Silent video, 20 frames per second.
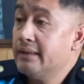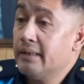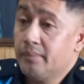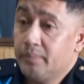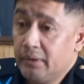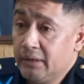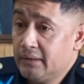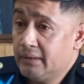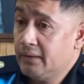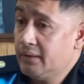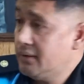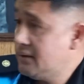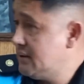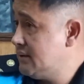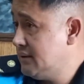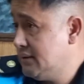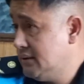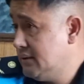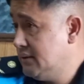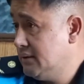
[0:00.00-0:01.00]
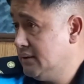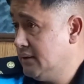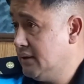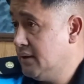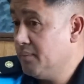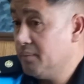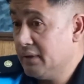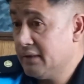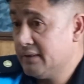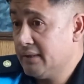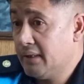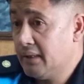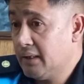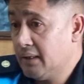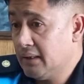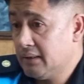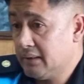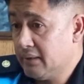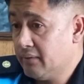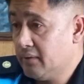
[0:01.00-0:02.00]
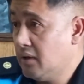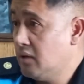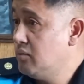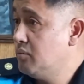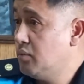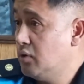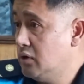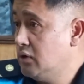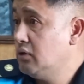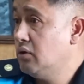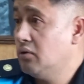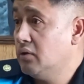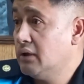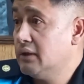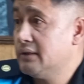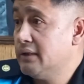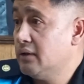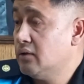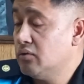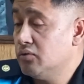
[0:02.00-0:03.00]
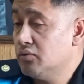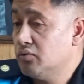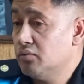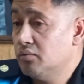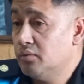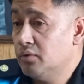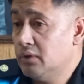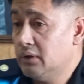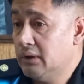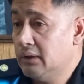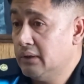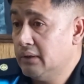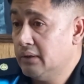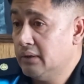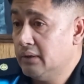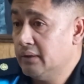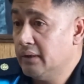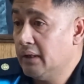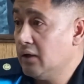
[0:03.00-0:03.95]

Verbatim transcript: tapete y, empezar a trabajar un poquito lo que es el consumo de